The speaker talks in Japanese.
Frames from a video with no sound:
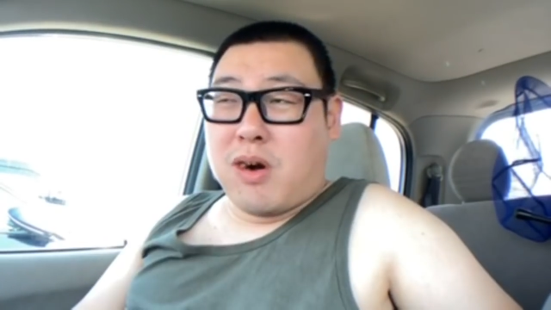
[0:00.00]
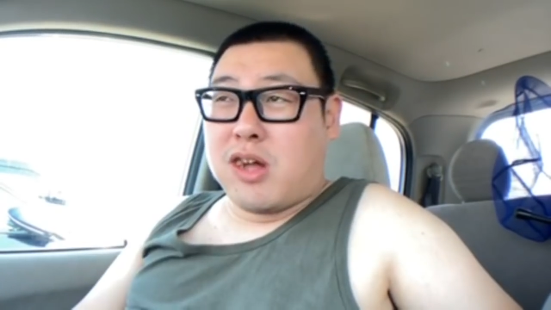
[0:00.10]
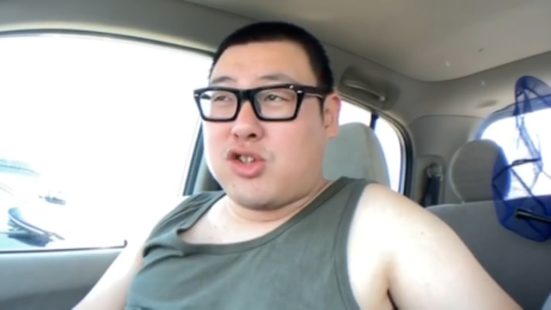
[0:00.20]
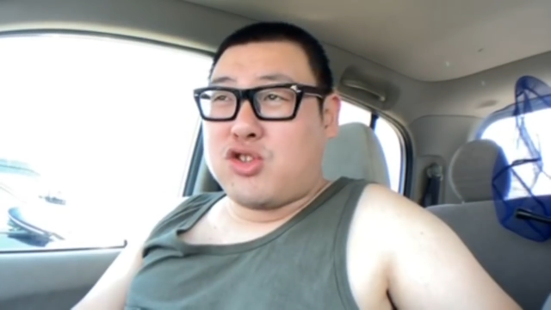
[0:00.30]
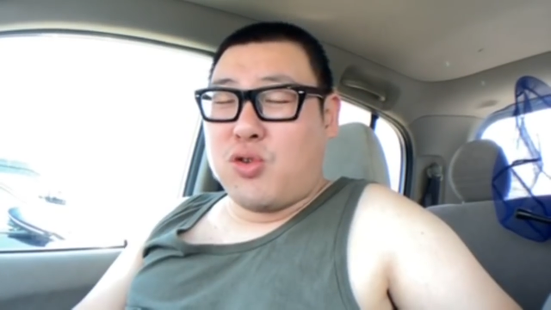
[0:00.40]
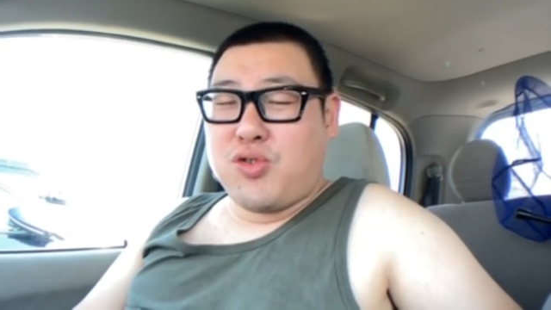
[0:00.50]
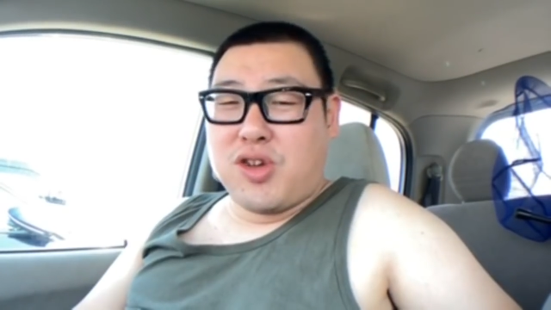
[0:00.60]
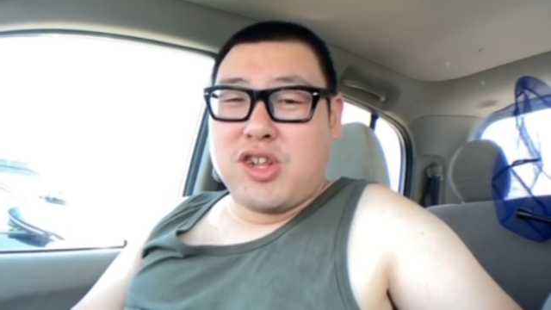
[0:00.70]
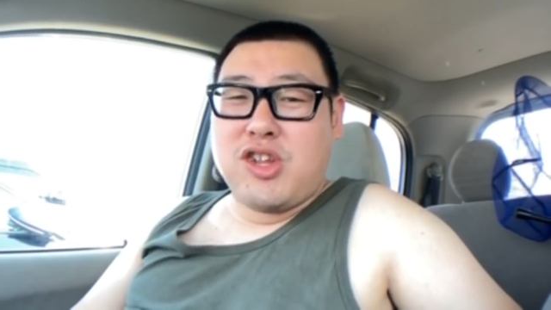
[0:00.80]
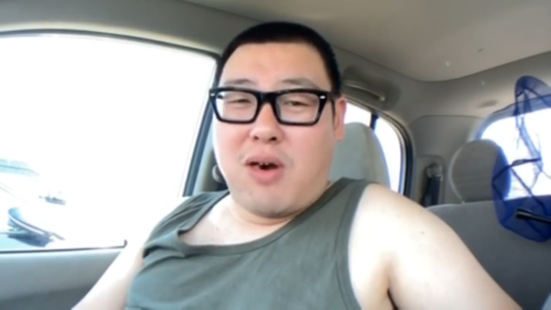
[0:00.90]
多分発
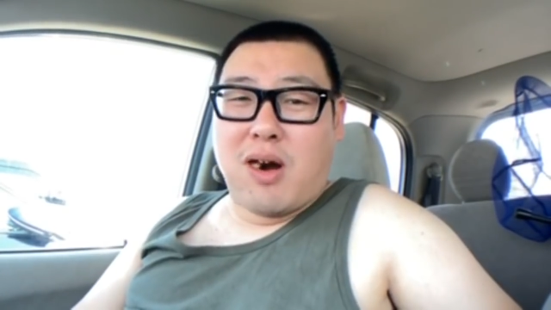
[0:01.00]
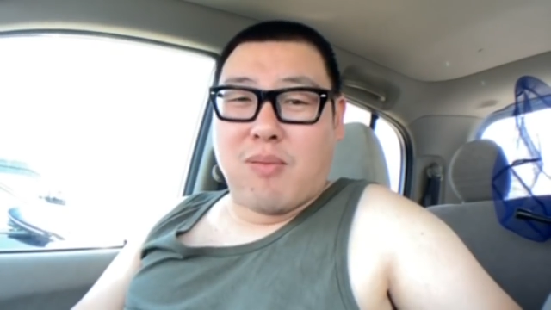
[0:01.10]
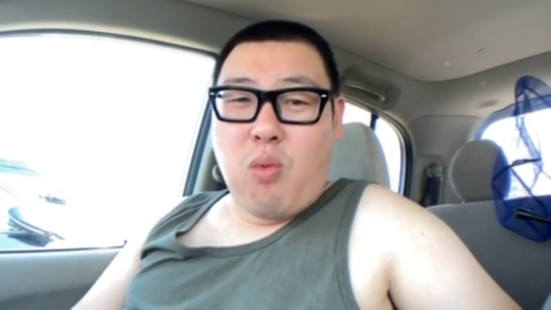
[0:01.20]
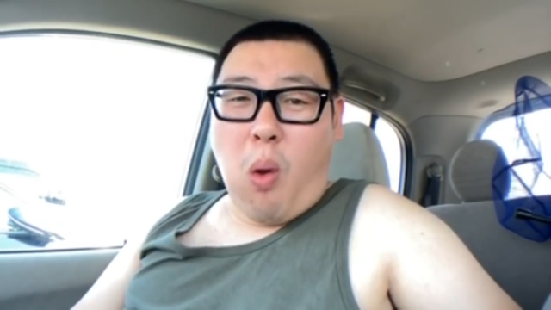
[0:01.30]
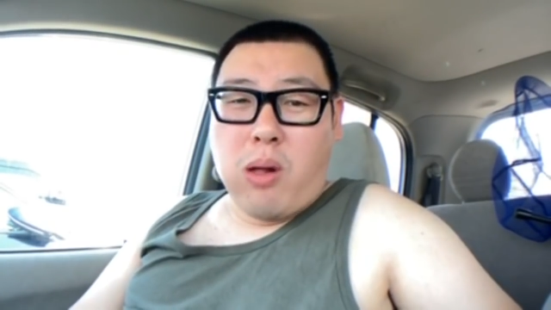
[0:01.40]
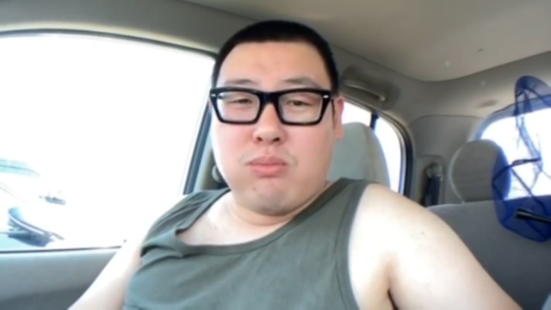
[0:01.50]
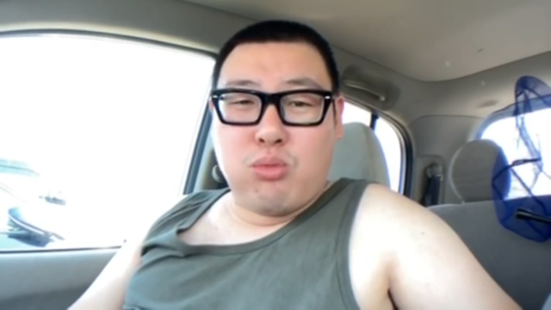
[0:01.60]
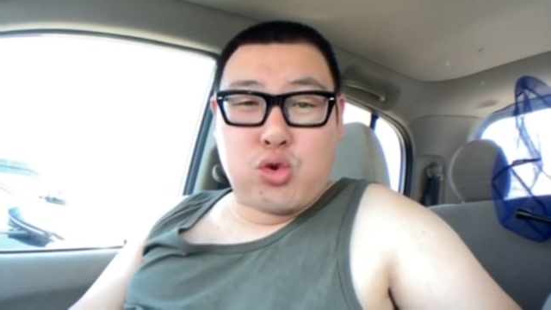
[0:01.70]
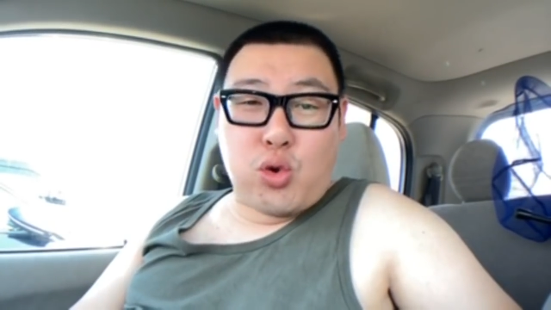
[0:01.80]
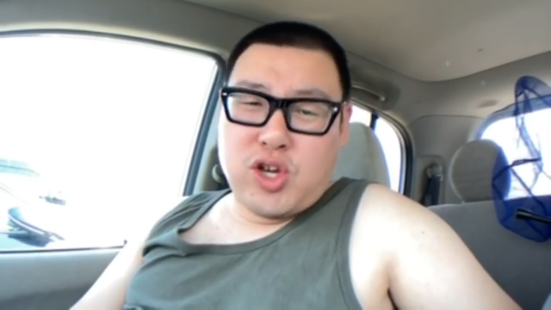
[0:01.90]
音的には
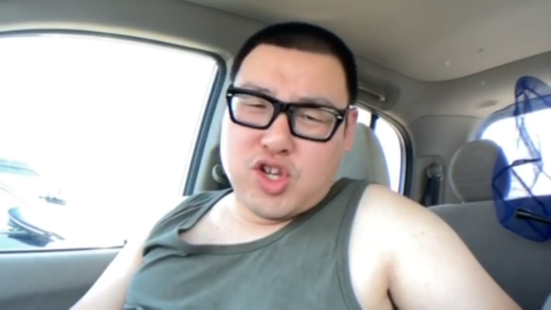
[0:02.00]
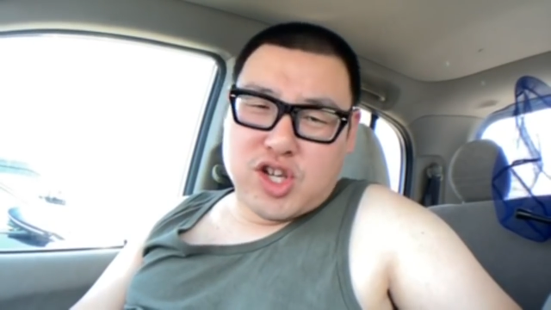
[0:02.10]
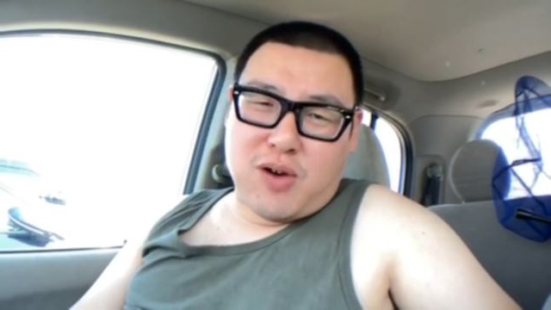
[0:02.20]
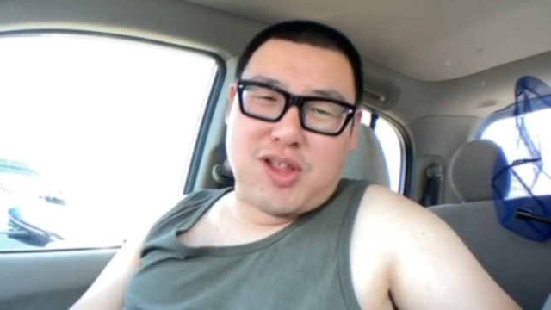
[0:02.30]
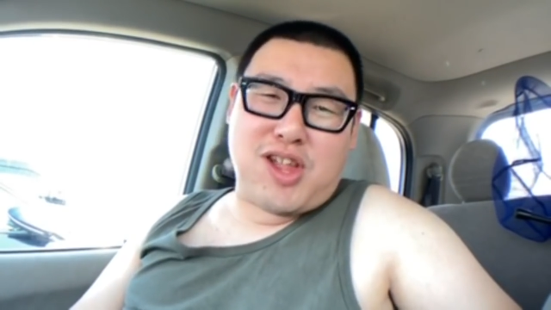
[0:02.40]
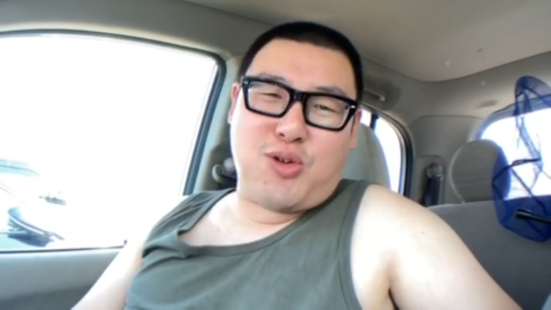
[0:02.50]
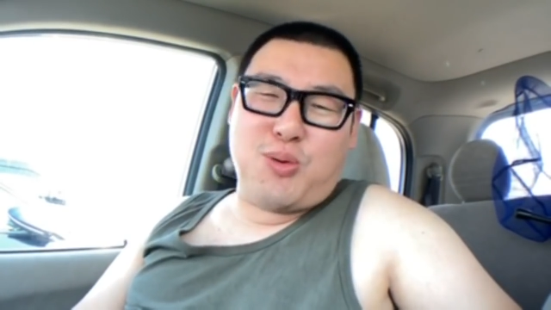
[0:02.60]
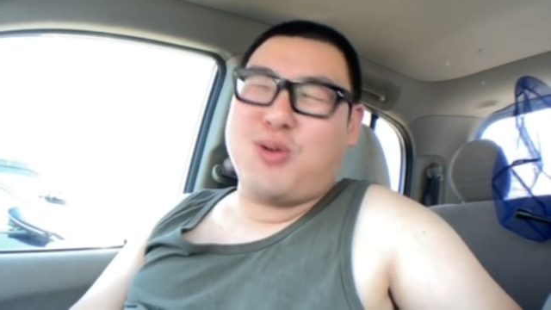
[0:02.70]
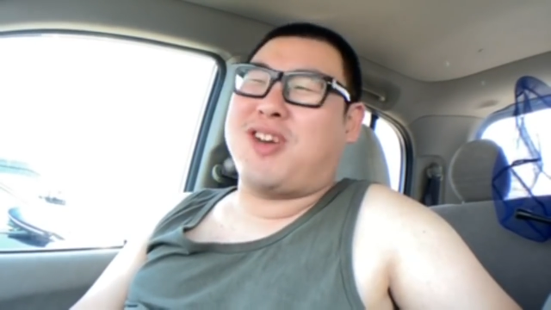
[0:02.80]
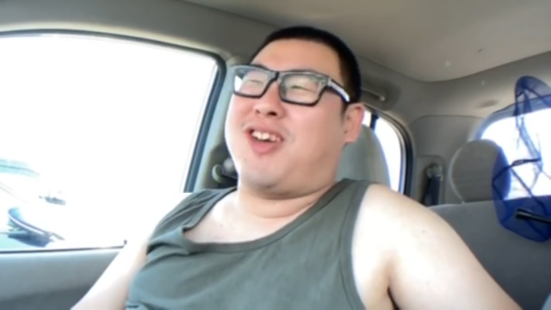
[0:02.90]
元石川だ
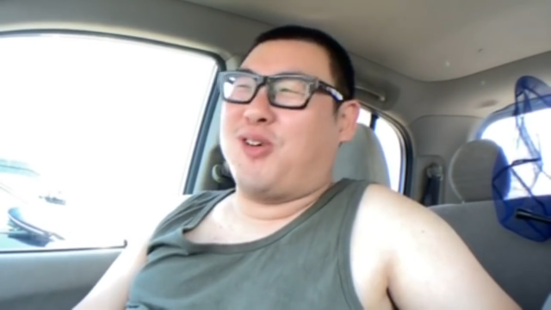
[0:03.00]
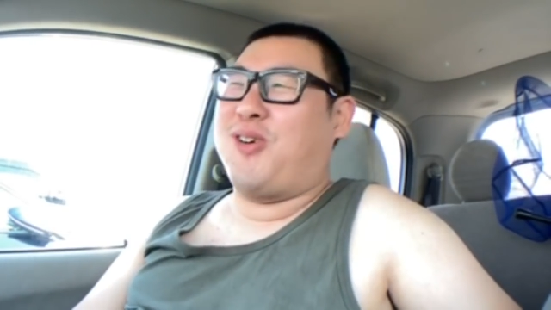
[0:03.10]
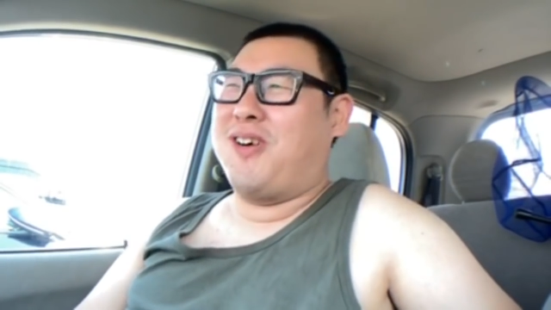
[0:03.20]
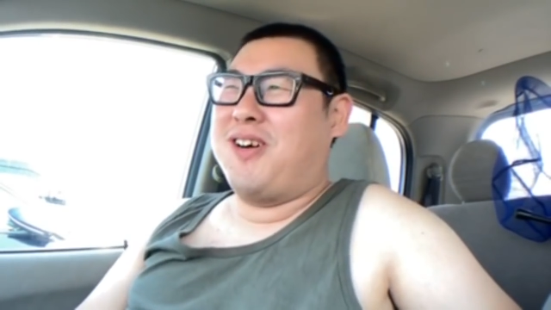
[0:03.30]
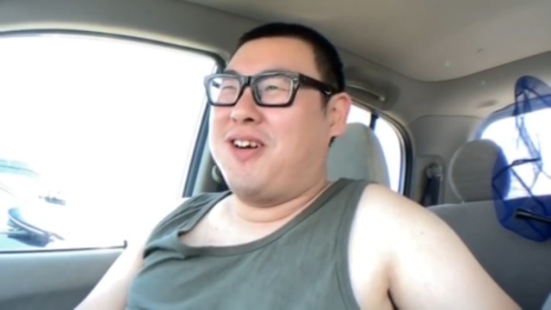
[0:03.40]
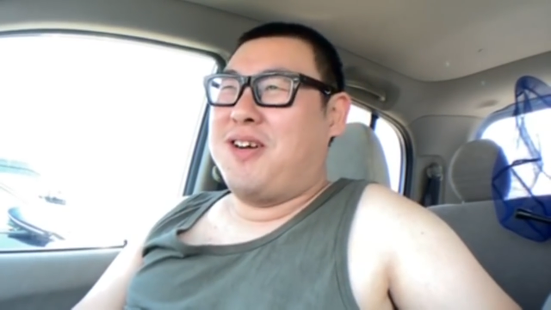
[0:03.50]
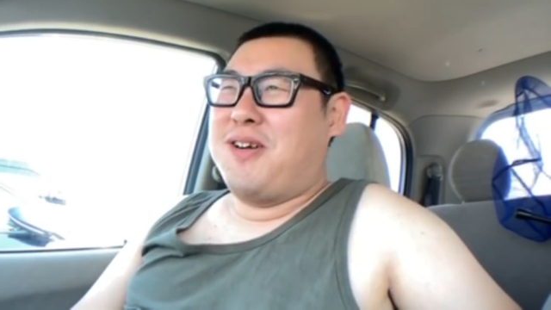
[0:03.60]
と思うけど、